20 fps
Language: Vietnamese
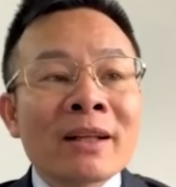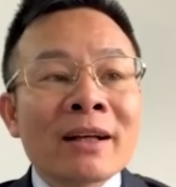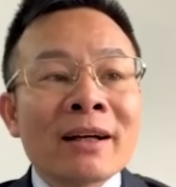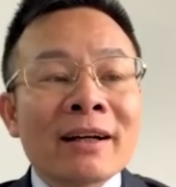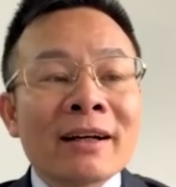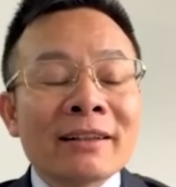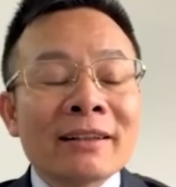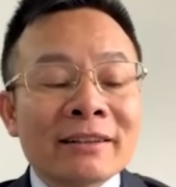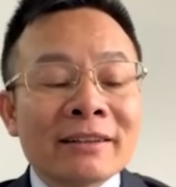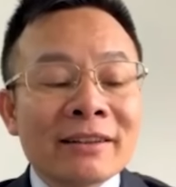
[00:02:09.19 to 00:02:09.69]

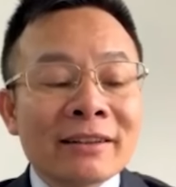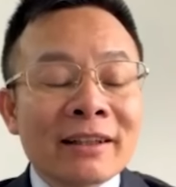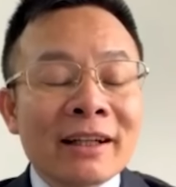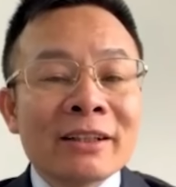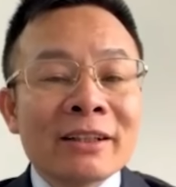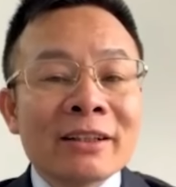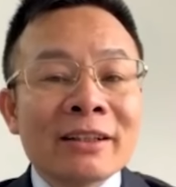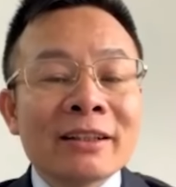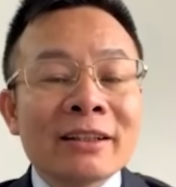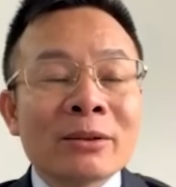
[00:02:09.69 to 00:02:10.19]
Đấy, thì trước
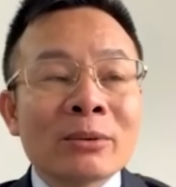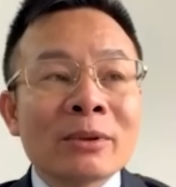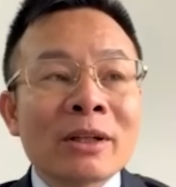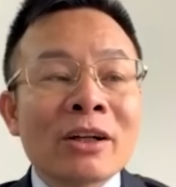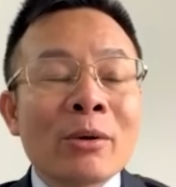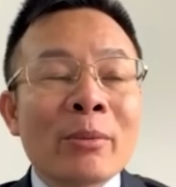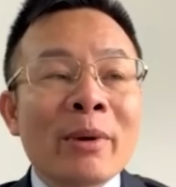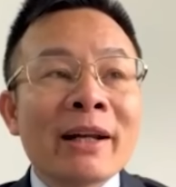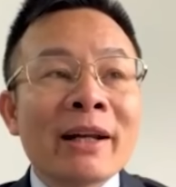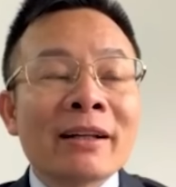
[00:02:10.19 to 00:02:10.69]
đây chúng ta
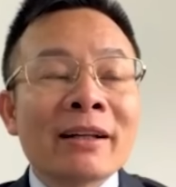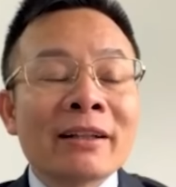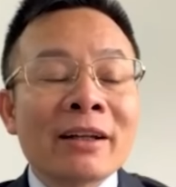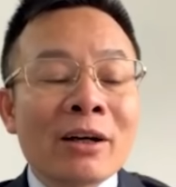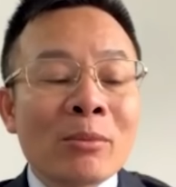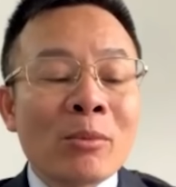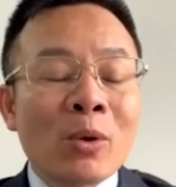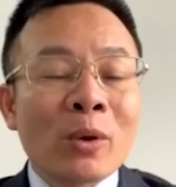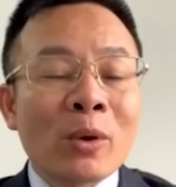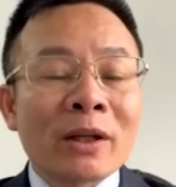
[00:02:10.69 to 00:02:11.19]
đều biết là
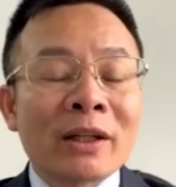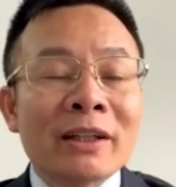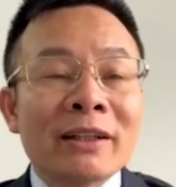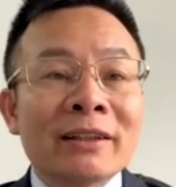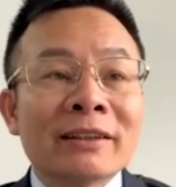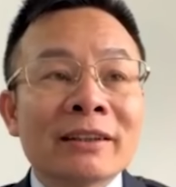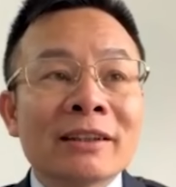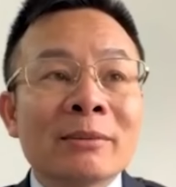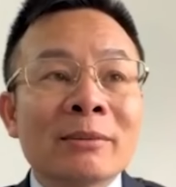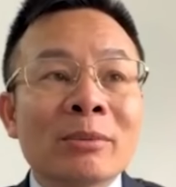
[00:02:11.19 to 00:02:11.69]
theo bộ luật
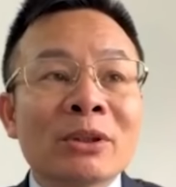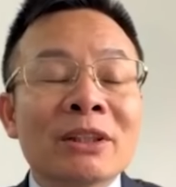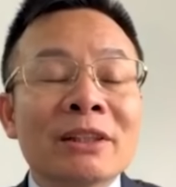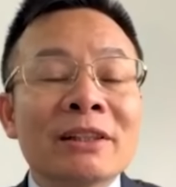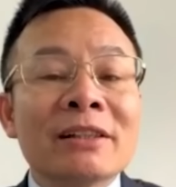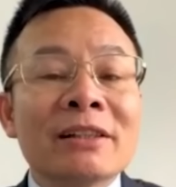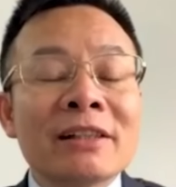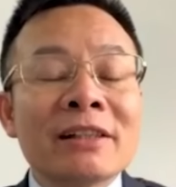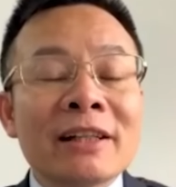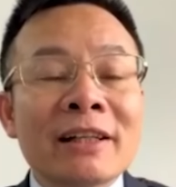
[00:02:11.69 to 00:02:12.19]
hình sự của
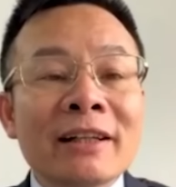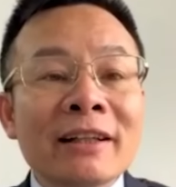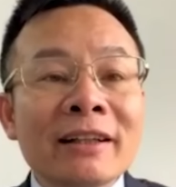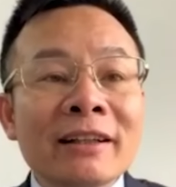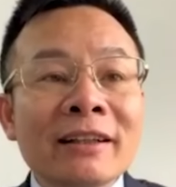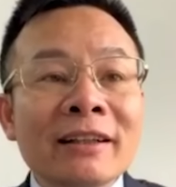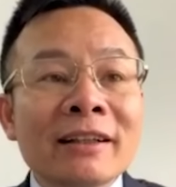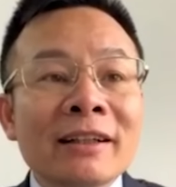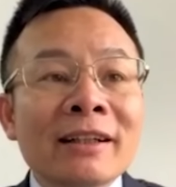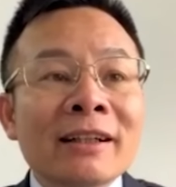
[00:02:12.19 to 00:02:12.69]
999
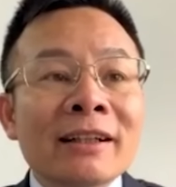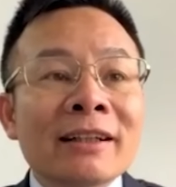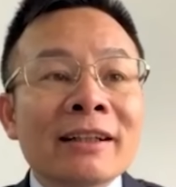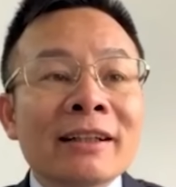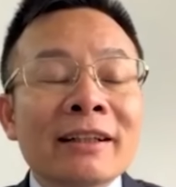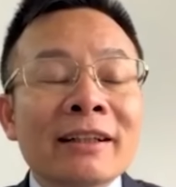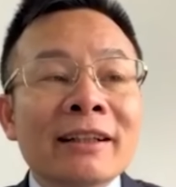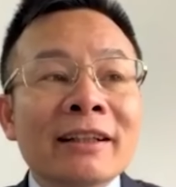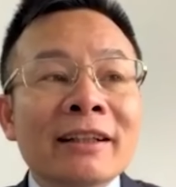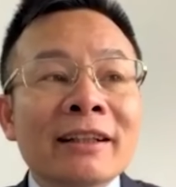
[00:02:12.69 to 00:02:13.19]
ấy,
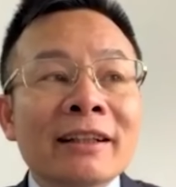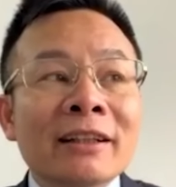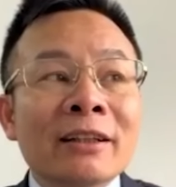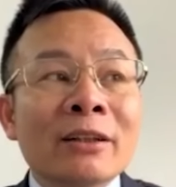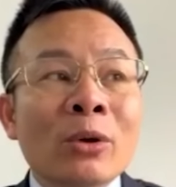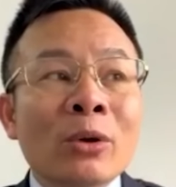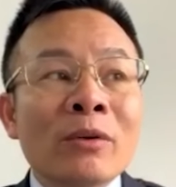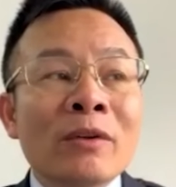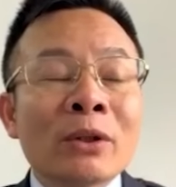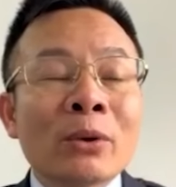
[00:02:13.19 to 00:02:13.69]
thì
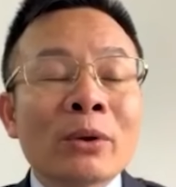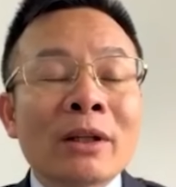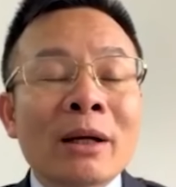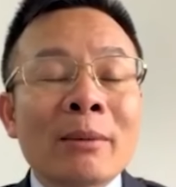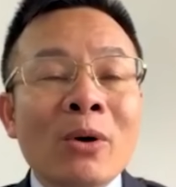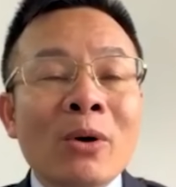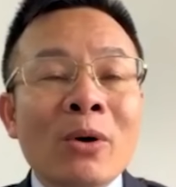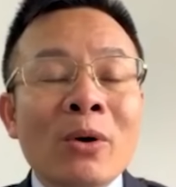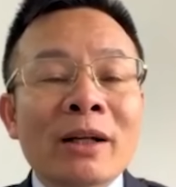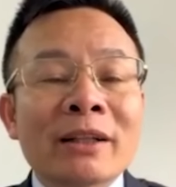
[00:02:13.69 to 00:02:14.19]
đối với tội
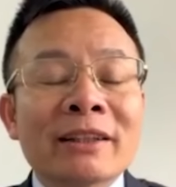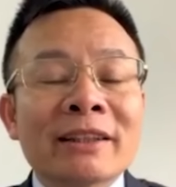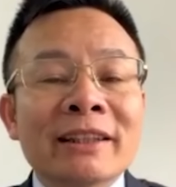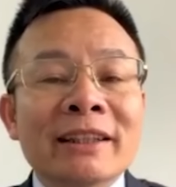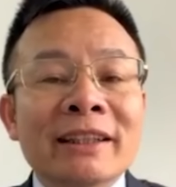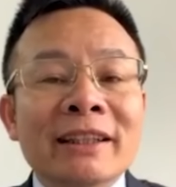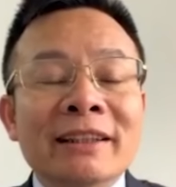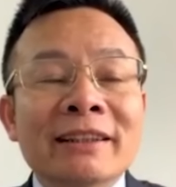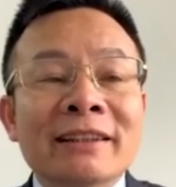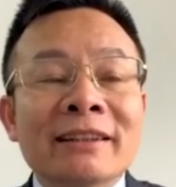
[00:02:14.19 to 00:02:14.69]
tham mô là
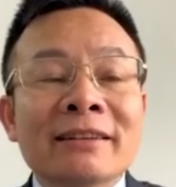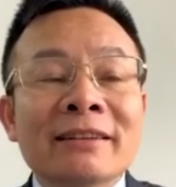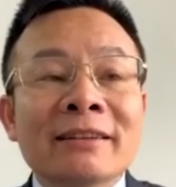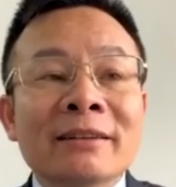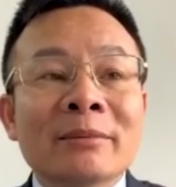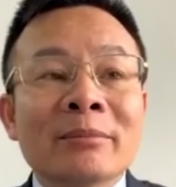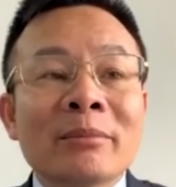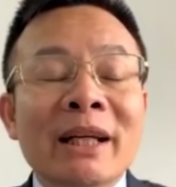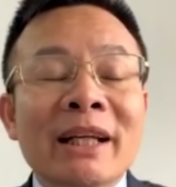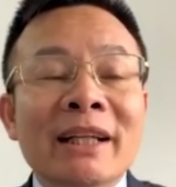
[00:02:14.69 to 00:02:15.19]
chỉ
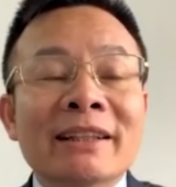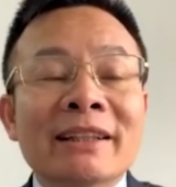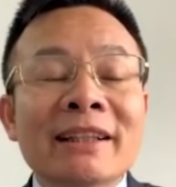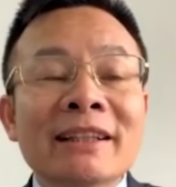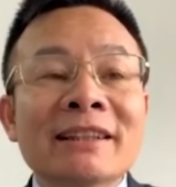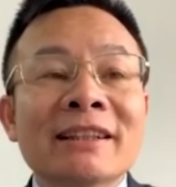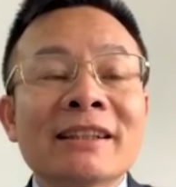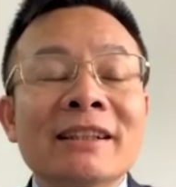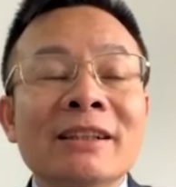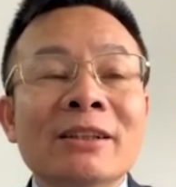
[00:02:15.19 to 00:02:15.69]
bị
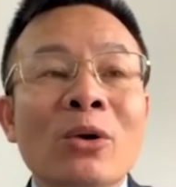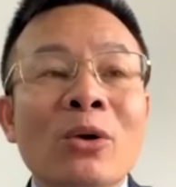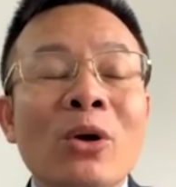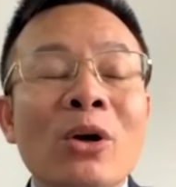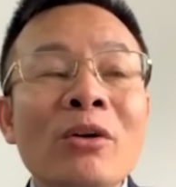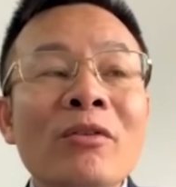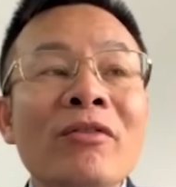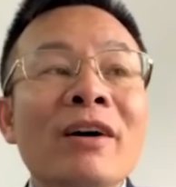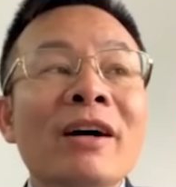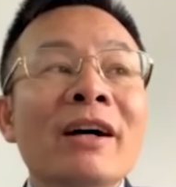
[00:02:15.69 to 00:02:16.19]
xét xử
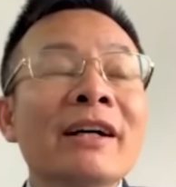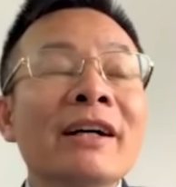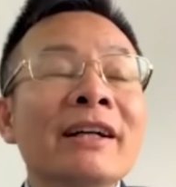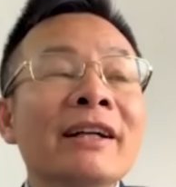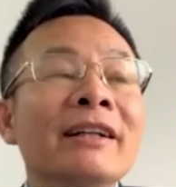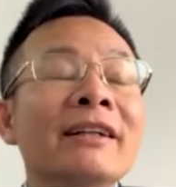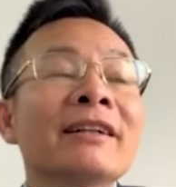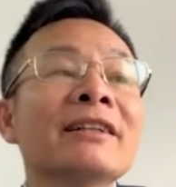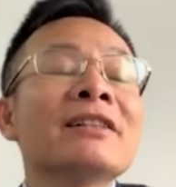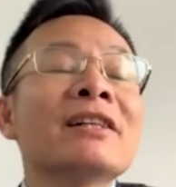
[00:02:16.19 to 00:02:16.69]
đối với
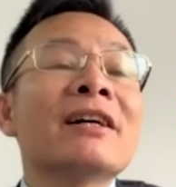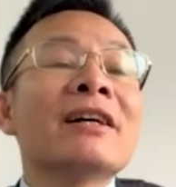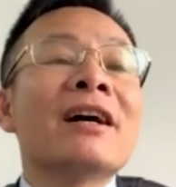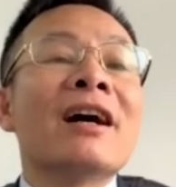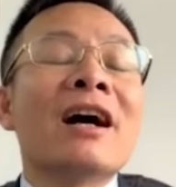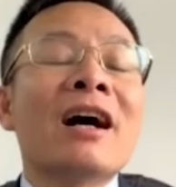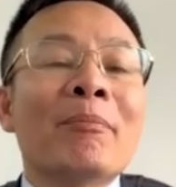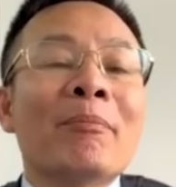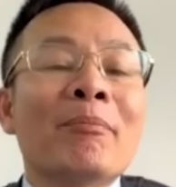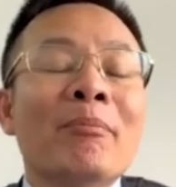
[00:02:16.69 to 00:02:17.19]
những trường
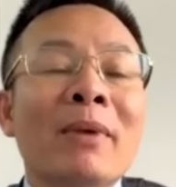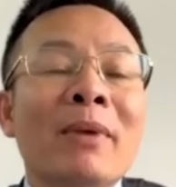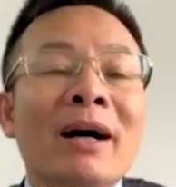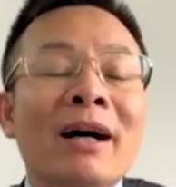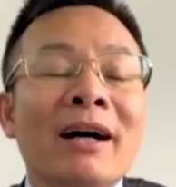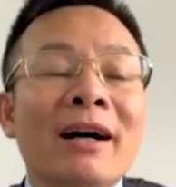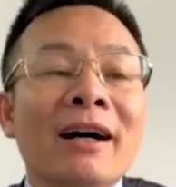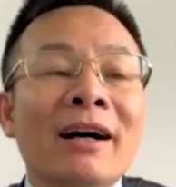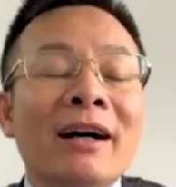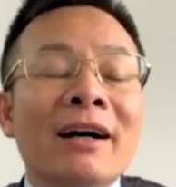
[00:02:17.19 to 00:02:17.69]
hợp
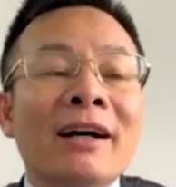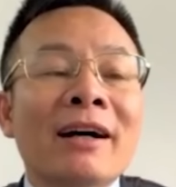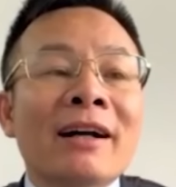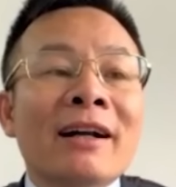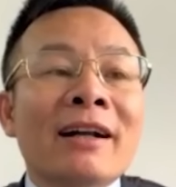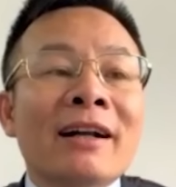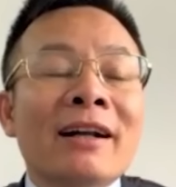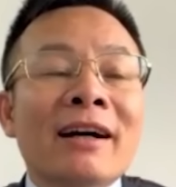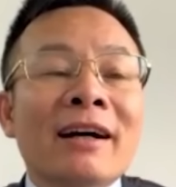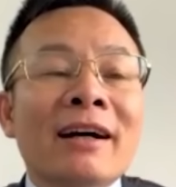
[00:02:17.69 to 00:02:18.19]
mà
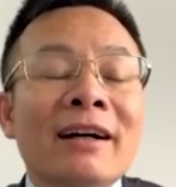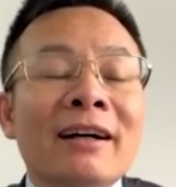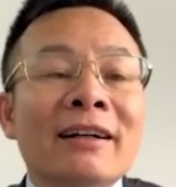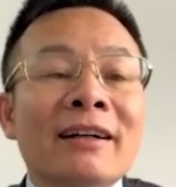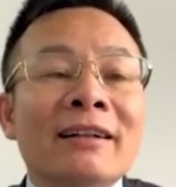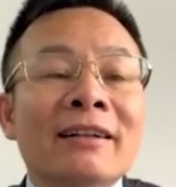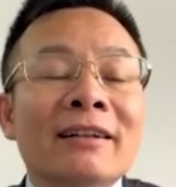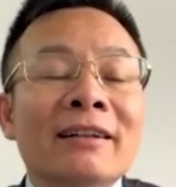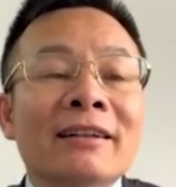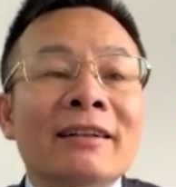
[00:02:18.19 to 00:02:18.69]
là
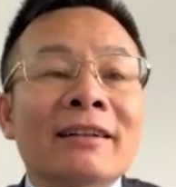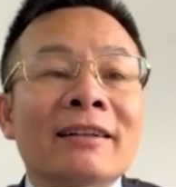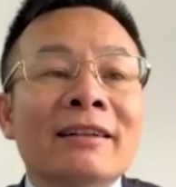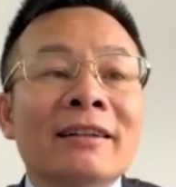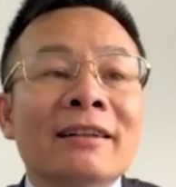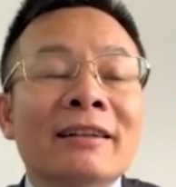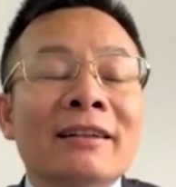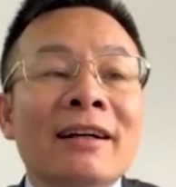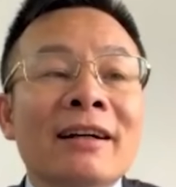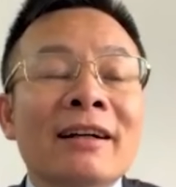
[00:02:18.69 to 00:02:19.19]

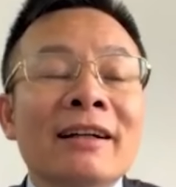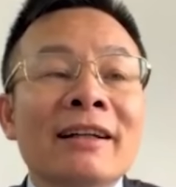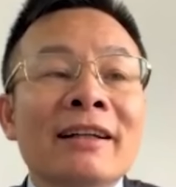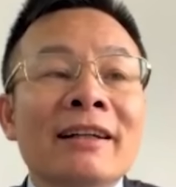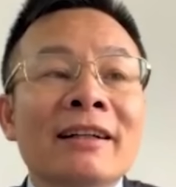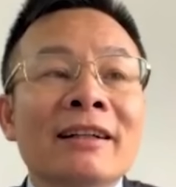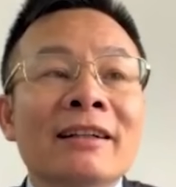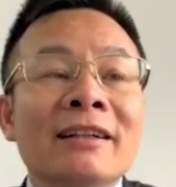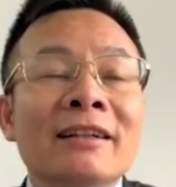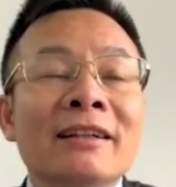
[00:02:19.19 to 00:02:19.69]
ờ, các cái
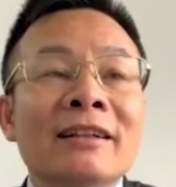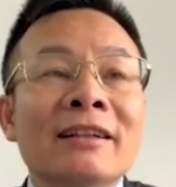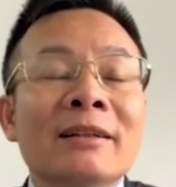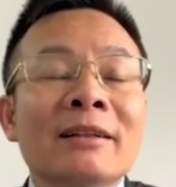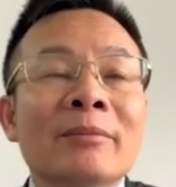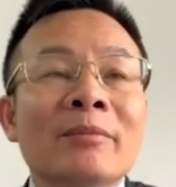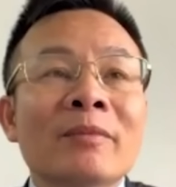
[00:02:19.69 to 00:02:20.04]
ờ,